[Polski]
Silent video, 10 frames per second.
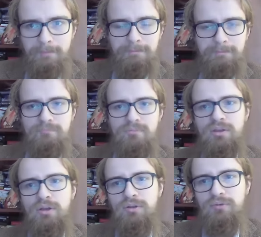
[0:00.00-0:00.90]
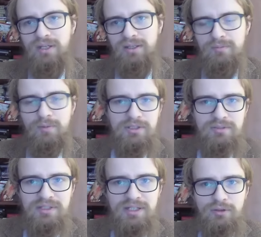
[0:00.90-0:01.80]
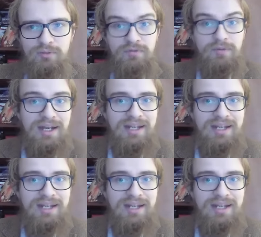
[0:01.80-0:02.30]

mm, no to tak, my, my, na to odpowiemy,